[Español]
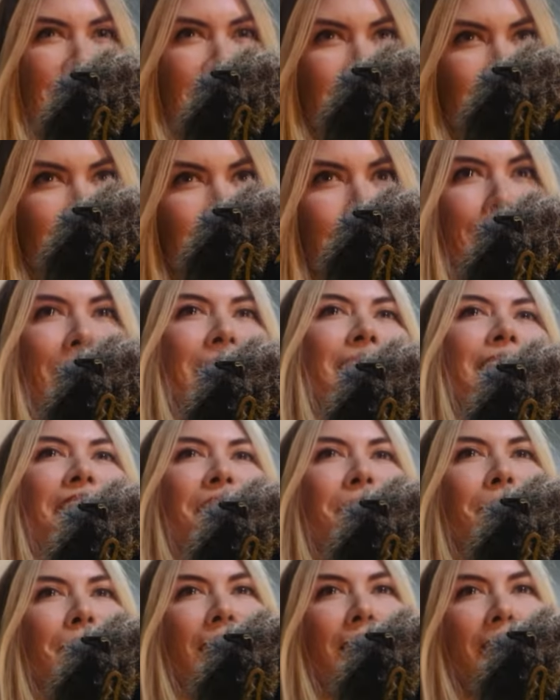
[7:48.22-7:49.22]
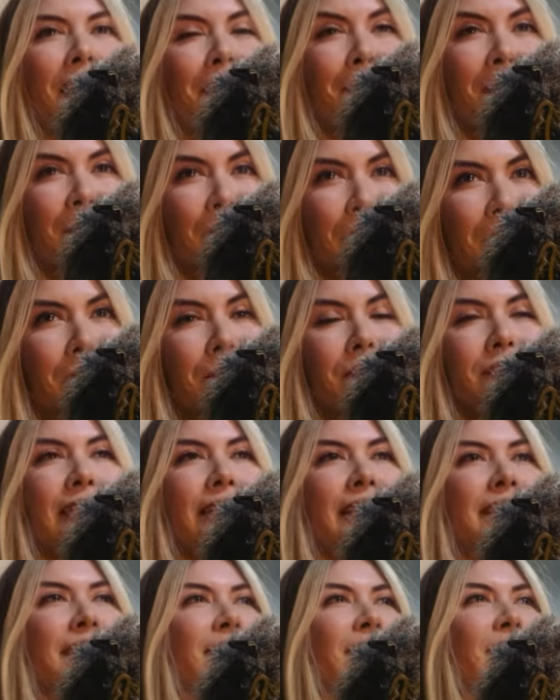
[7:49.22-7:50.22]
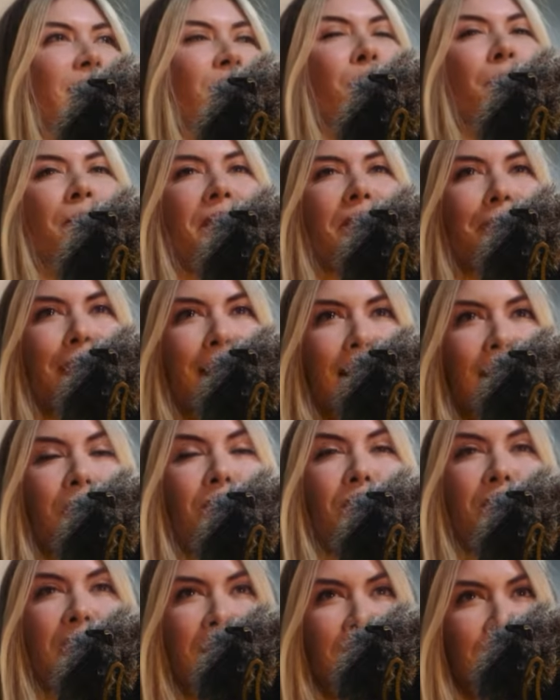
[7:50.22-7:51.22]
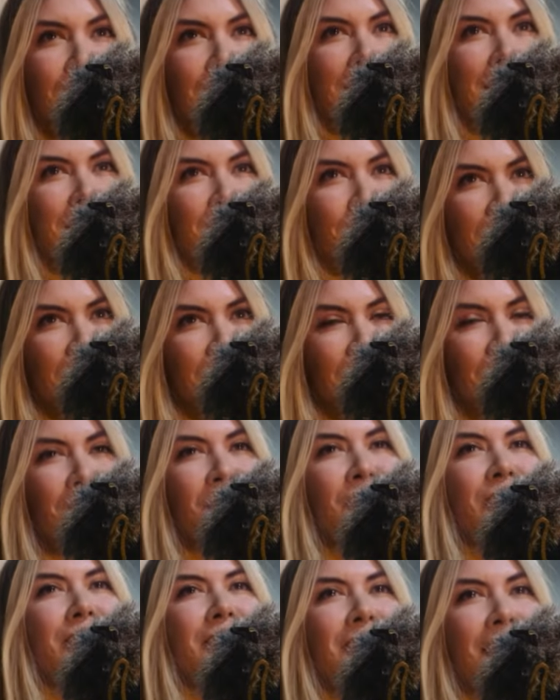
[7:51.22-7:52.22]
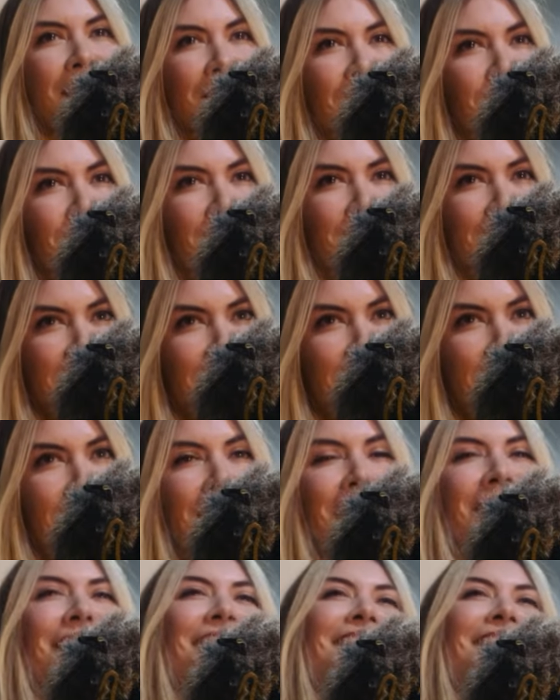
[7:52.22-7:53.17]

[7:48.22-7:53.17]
en Europa y quieren viajar a Marruecos. Es súper barato, cinco días, cuatro noches, 170.